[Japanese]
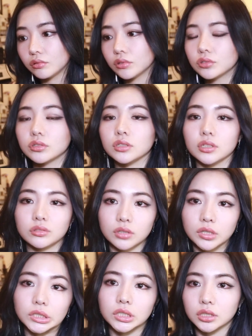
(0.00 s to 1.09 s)
これについてねちょっと
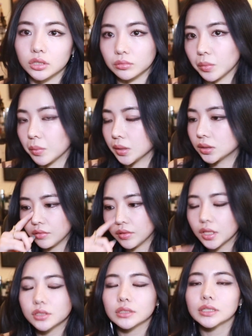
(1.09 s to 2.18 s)
話していきたいと思います
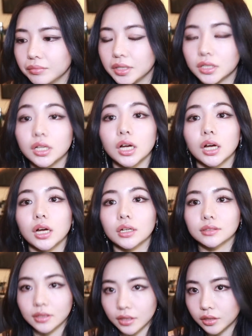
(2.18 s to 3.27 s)
私はねみんな
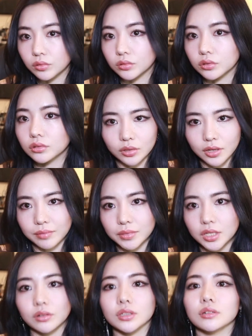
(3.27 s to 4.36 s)
長いことっていうか見
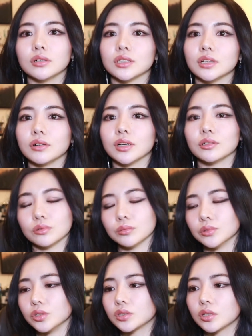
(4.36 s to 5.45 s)
てくれてる方は分かると
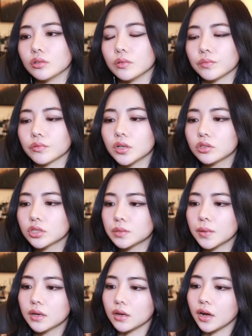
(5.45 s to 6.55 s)
思うんですけど割と
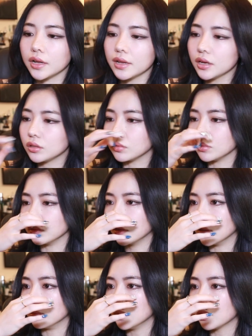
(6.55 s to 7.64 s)
スパンが早いという
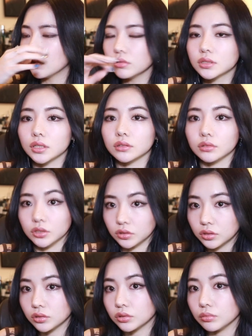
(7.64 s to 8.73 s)
か、まあ、コンスタントに
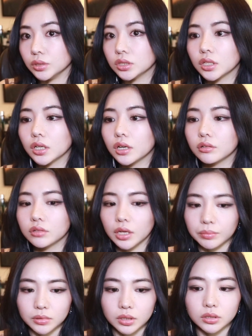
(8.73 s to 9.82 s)
次の人見つけられる
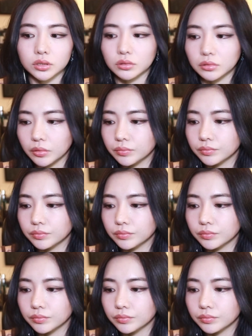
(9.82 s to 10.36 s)
タイプなんですよ